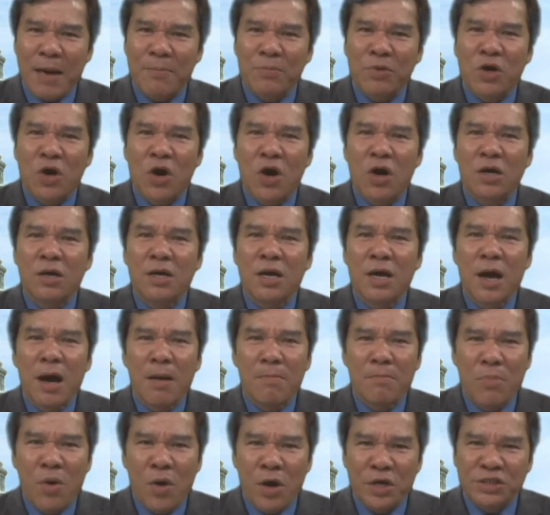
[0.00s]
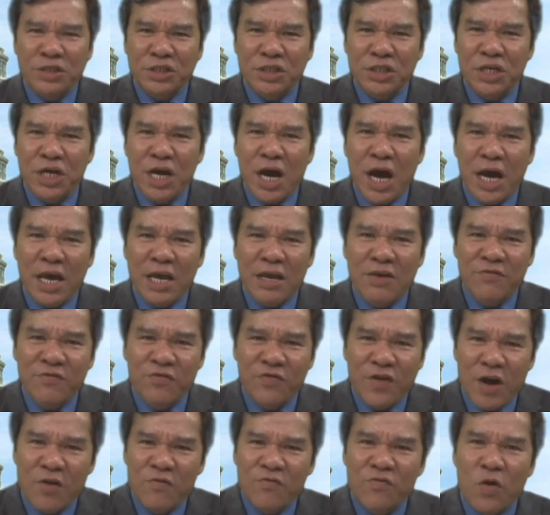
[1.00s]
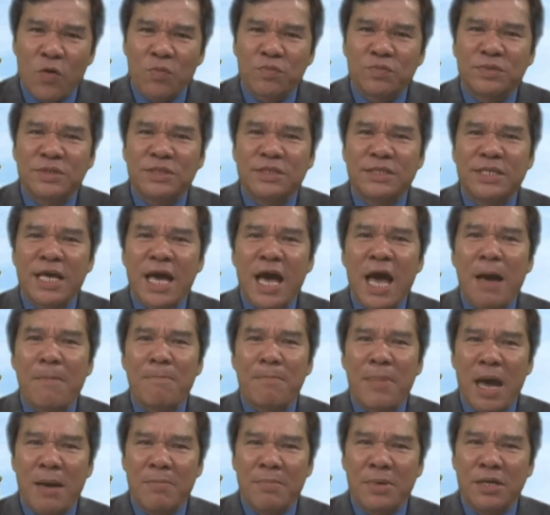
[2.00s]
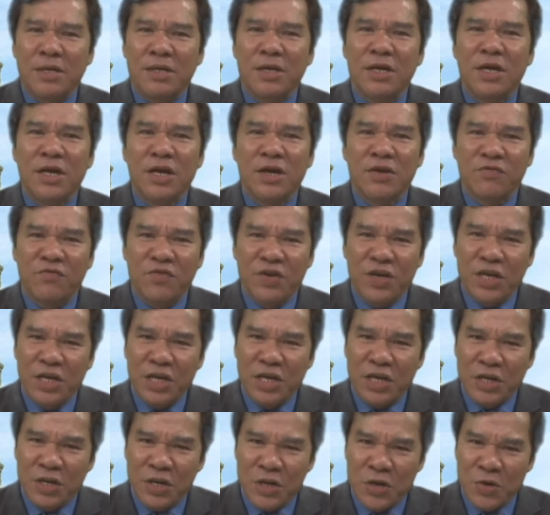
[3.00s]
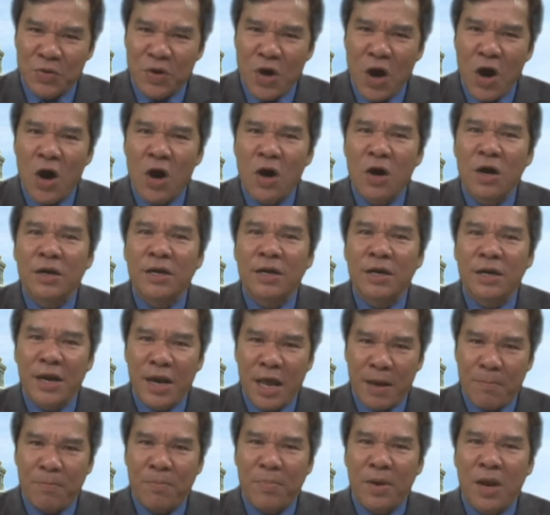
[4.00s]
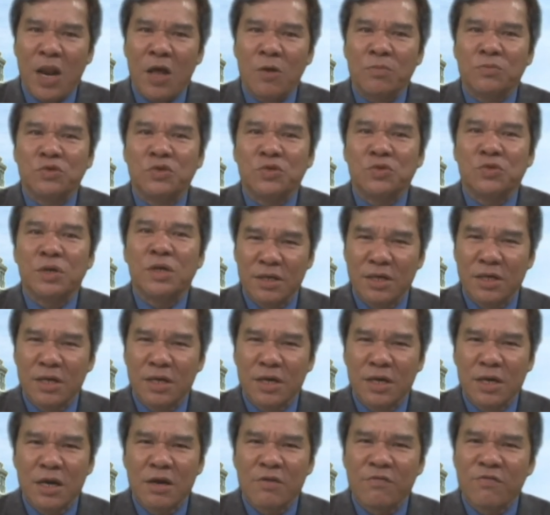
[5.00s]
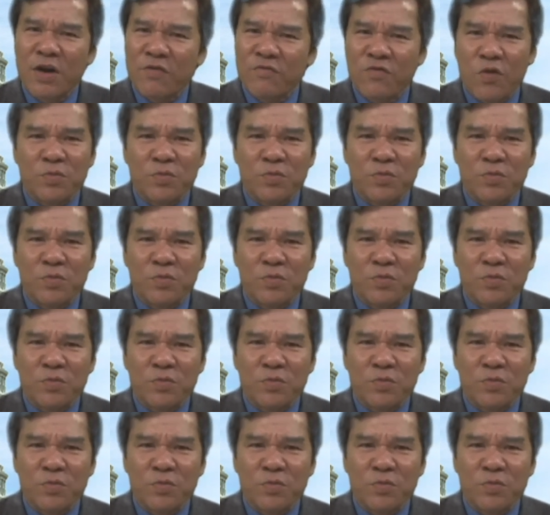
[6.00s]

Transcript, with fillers: con mọi sự hãy phân phục cha mẹ mình vì điều đó đẹp lòng Chúa. Vâng phục